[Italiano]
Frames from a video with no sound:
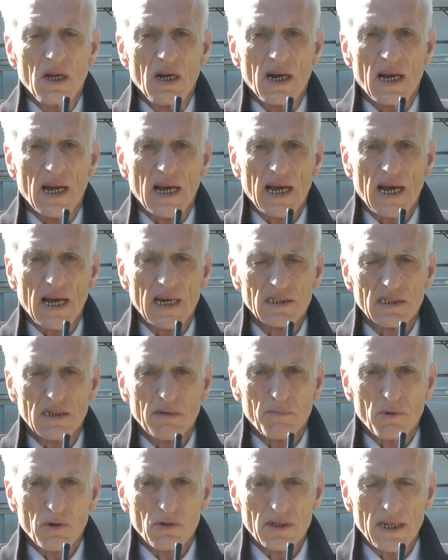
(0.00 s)
la
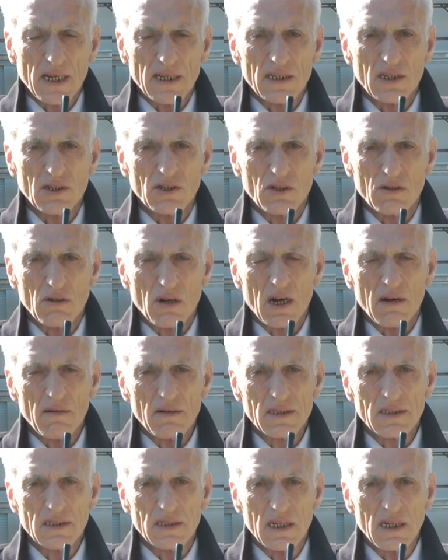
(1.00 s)
casa protetta Gino
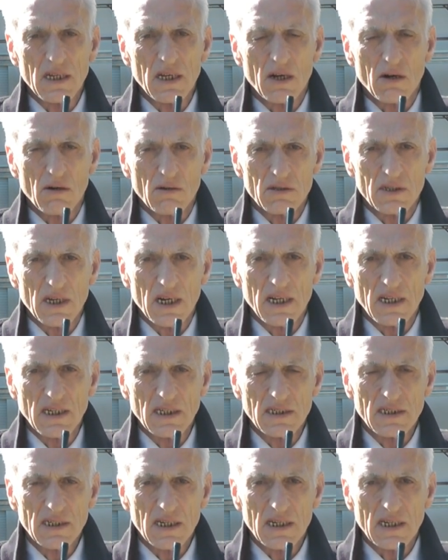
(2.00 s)
Cavassini con delle
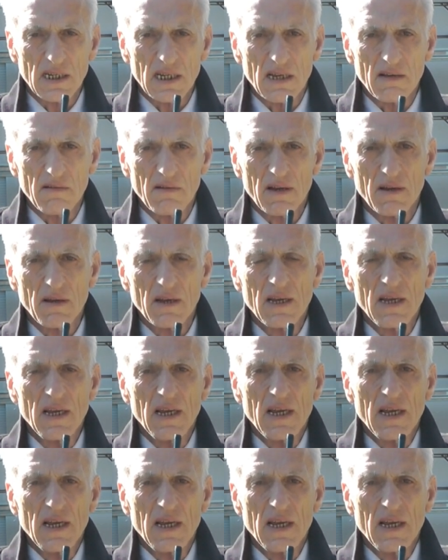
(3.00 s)
iniziative